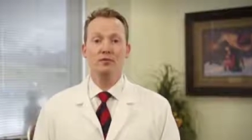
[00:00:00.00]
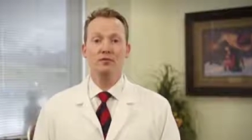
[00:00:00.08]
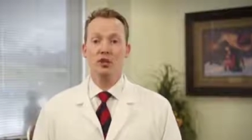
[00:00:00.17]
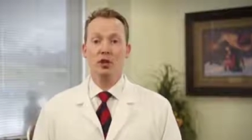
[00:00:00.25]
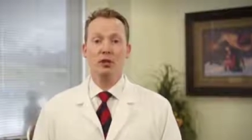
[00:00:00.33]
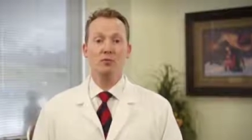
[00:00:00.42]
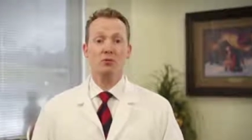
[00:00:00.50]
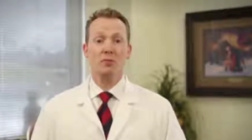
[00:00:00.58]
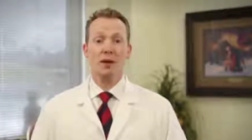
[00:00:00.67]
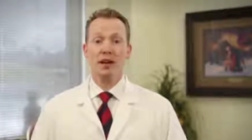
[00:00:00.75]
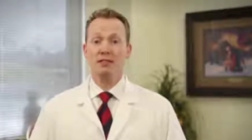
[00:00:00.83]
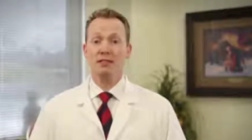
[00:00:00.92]
ยอยู่ในโลกที่
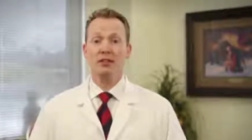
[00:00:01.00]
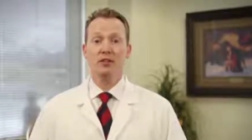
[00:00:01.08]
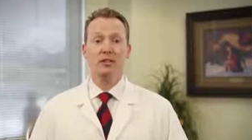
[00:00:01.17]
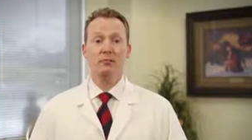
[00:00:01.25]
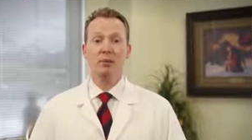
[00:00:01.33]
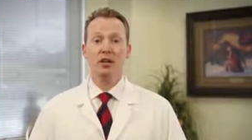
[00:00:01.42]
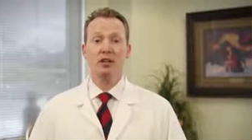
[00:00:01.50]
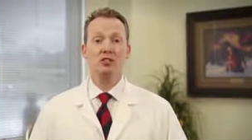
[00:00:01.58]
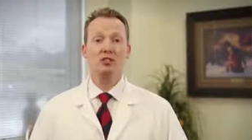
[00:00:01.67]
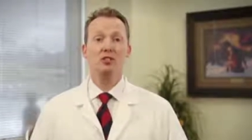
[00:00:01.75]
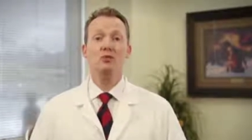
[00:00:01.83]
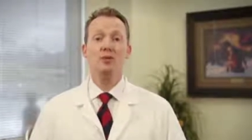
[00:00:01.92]
เต็มไปด้วยเชื้อโรคแบค
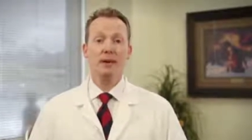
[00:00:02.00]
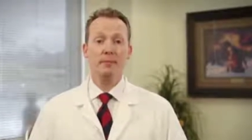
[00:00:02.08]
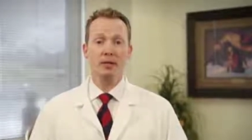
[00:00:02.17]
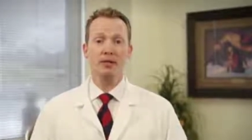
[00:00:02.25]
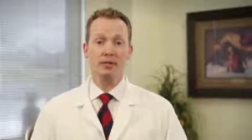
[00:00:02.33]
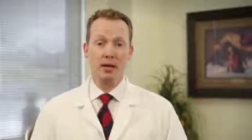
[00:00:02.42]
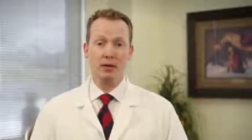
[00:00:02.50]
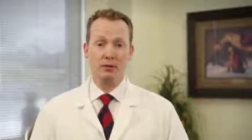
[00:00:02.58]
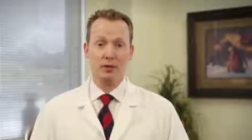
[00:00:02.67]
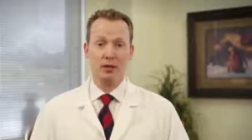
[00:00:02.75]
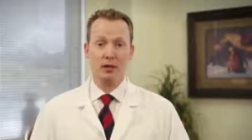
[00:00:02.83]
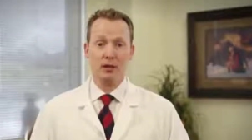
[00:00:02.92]
ทีเรีย และแมลง
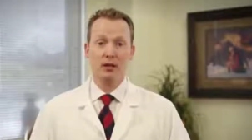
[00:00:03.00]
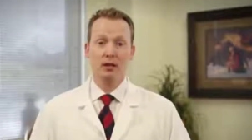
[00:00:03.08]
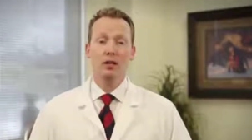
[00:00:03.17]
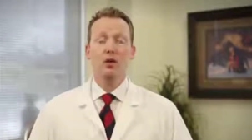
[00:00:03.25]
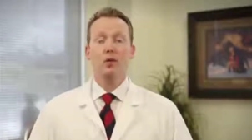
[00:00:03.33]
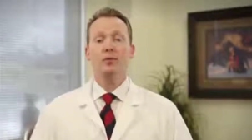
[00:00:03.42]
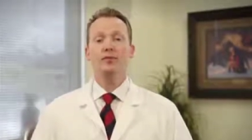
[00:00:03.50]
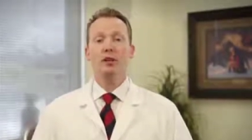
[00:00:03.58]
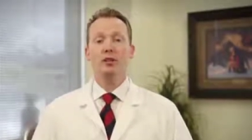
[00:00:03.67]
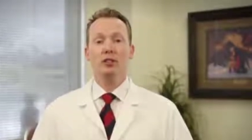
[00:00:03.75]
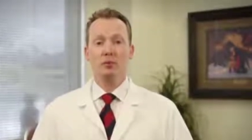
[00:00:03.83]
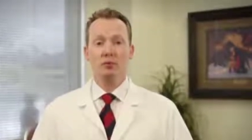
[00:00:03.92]
พาหะนำโรค เรา
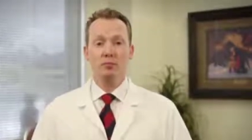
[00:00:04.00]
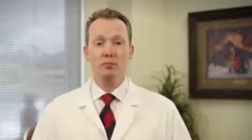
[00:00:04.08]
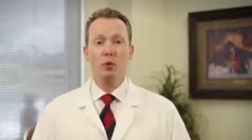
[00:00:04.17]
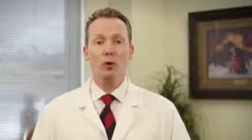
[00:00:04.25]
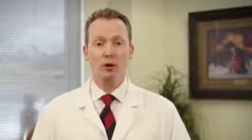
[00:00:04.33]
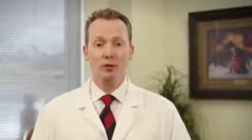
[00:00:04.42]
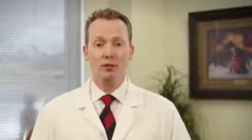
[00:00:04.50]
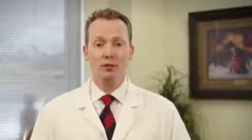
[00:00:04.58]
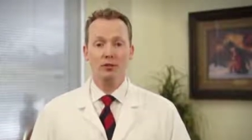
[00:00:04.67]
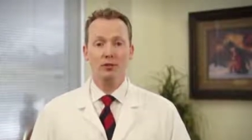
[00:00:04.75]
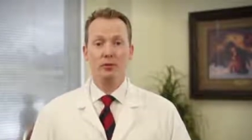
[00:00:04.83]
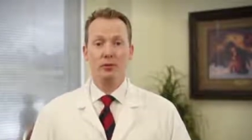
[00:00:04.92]
จึงเห็นความสำคัญใน
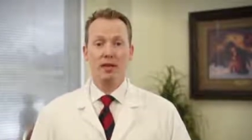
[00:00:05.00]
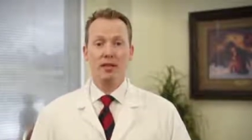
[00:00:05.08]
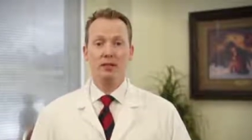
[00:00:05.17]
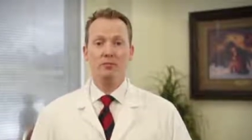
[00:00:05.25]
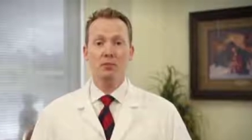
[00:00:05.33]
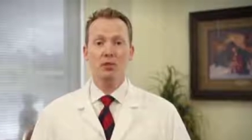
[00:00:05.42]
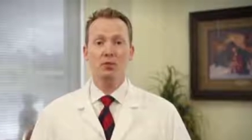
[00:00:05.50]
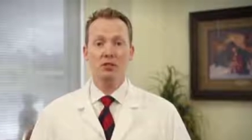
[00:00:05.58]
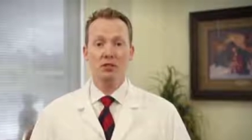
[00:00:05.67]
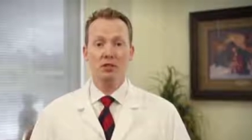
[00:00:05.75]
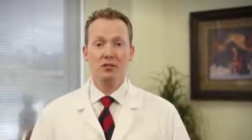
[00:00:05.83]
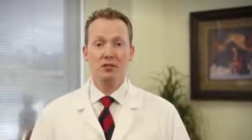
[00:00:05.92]
เรื่องการกระตุ้นกา
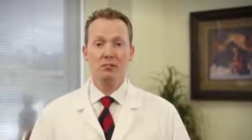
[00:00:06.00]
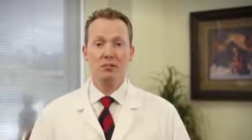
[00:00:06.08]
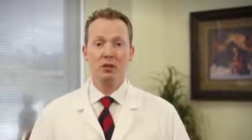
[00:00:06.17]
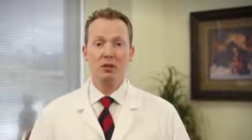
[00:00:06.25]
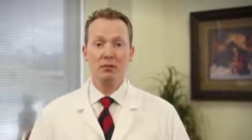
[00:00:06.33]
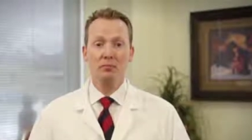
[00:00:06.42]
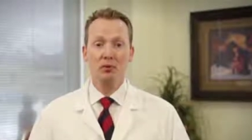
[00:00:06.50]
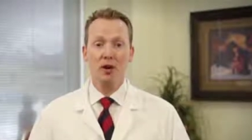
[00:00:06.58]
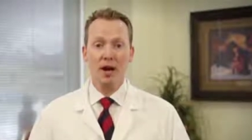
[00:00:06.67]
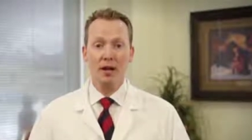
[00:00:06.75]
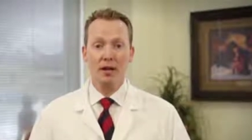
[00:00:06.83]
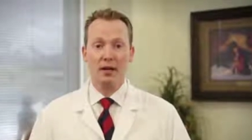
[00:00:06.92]
รสร้างระบบภูมิคุ้ม
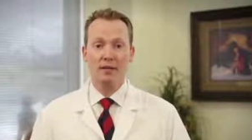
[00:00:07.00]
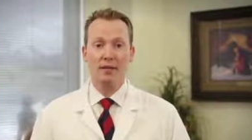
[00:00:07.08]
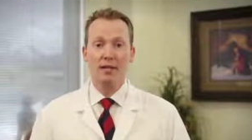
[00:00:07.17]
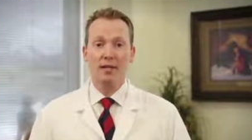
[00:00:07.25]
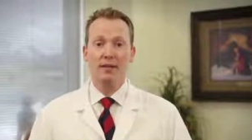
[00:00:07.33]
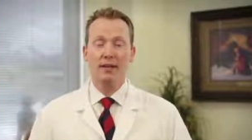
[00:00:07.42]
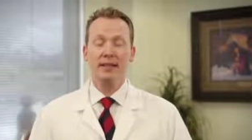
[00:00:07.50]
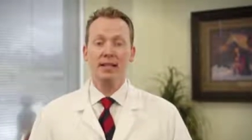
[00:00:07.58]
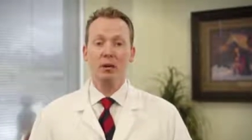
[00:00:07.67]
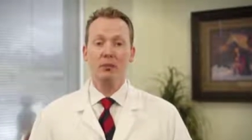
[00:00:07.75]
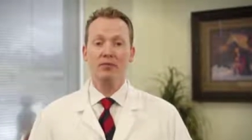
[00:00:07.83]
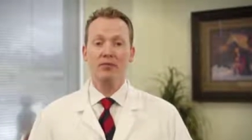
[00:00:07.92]
กันจึงได้สร้างผ
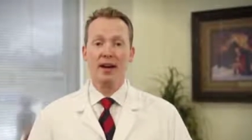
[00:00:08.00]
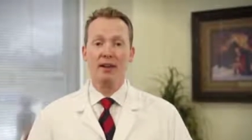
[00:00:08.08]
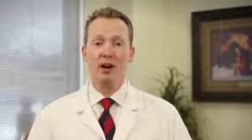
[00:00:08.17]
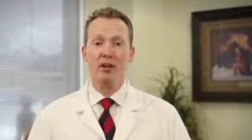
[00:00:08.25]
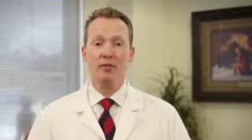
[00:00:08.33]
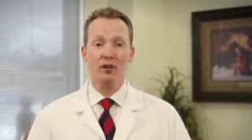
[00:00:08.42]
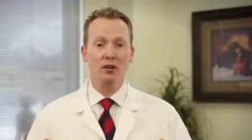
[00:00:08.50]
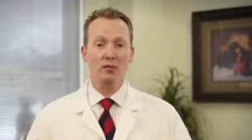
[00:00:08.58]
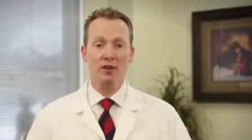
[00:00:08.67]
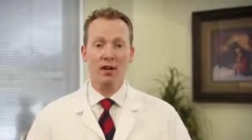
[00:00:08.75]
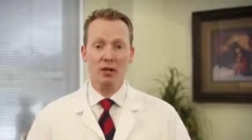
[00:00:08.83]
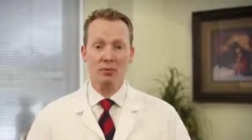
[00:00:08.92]
ลิตภัณฑ์ที่ช่วยป้องกัน
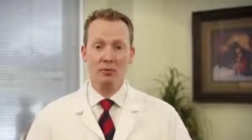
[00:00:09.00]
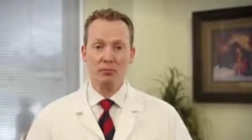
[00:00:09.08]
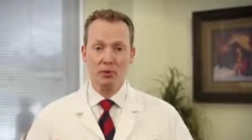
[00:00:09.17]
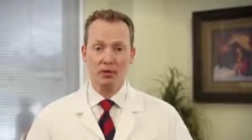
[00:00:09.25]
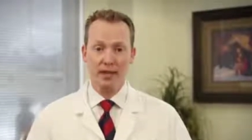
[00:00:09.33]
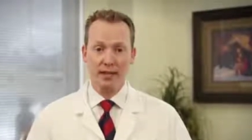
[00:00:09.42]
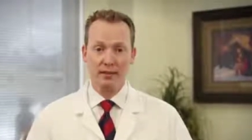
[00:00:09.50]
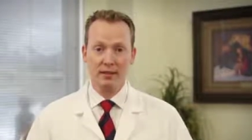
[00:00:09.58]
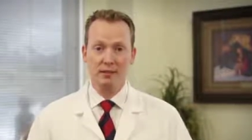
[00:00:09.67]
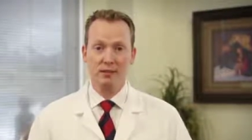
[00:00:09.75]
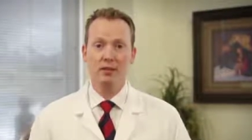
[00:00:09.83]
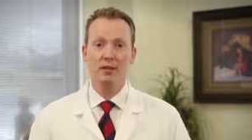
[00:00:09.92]
สุขภาพของพวกเรา
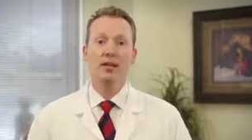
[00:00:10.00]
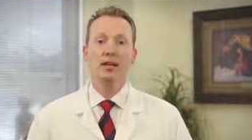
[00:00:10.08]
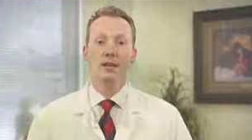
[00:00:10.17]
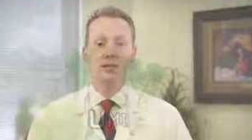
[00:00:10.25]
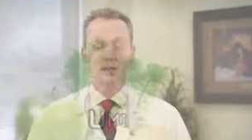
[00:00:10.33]
ราจากสิ่งแวด